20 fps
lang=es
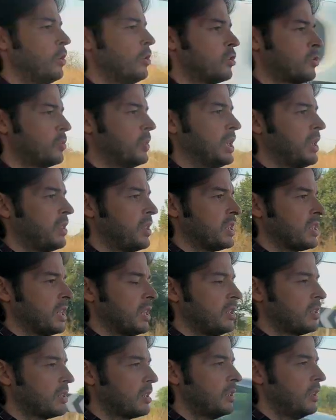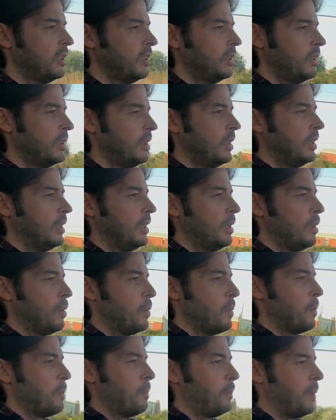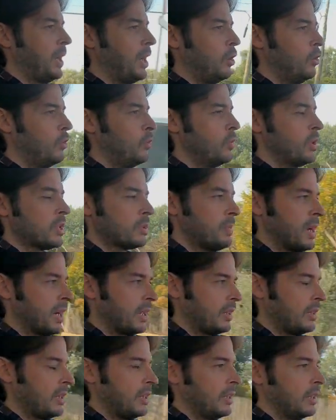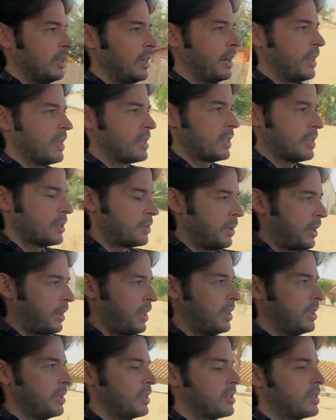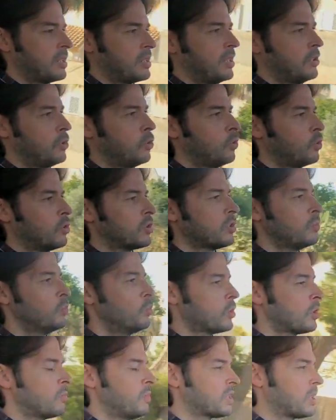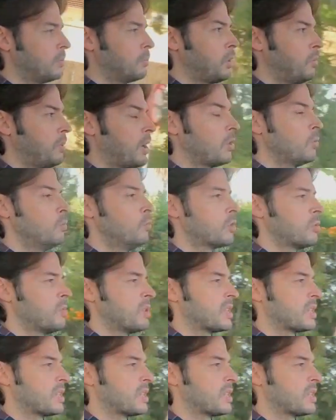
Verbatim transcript: 2016, pero no es marketing, la verdad es que es verdad. Se siente un coche mucho más aplomado, mucho más